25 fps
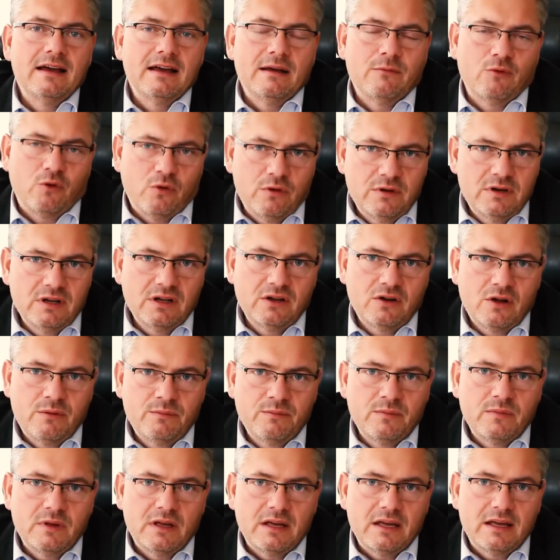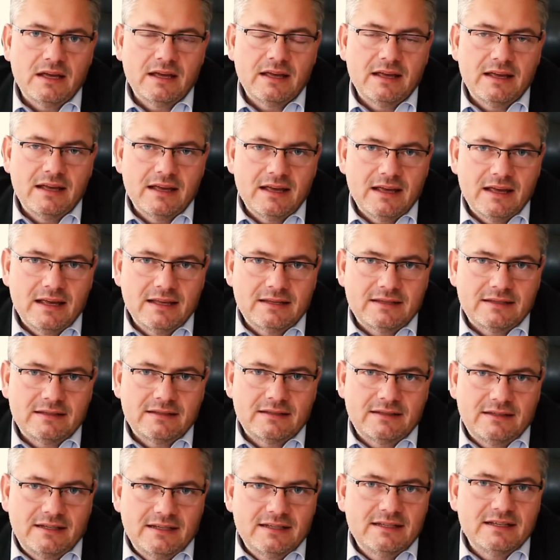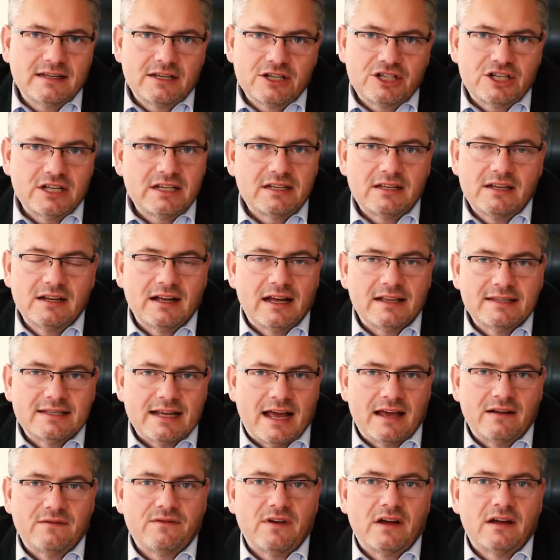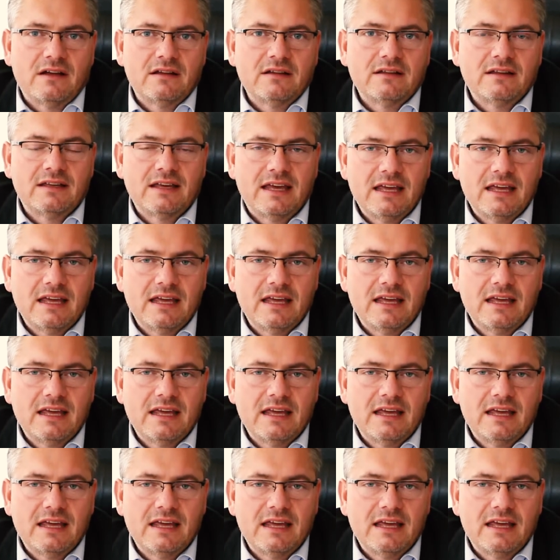Im Grunde genommen ist diese Geschichte eine ganz einfacher.